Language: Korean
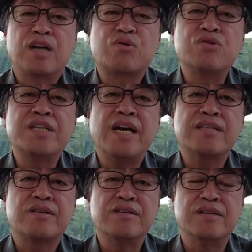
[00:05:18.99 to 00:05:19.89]

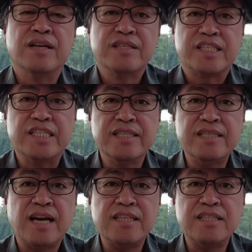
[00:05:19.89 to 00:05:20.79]
조지아에서는
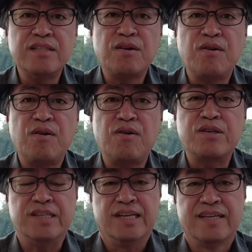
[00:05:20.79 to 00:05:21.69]

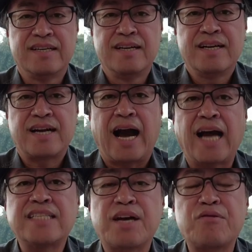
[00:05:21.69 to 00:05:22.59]
진단서를
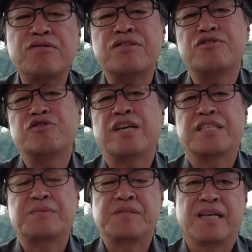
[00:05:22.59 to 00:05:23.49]
가짜로 끊어주지
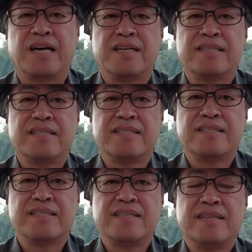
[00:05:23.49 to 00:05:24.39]
않습니다.
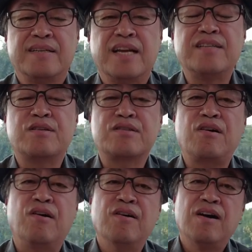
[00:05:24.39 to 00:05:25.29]
예를
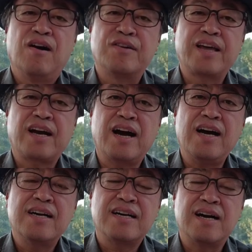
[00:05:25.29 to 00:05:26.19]
들어서
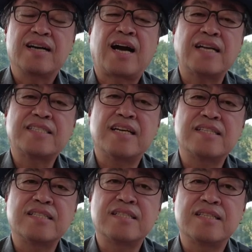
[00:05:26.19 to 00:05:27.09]
내가 가짜
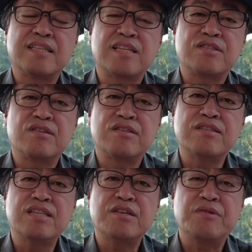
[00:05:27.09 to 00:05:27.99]
진단서를
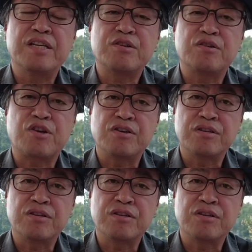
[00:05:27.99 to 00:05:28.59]
끊기 위해서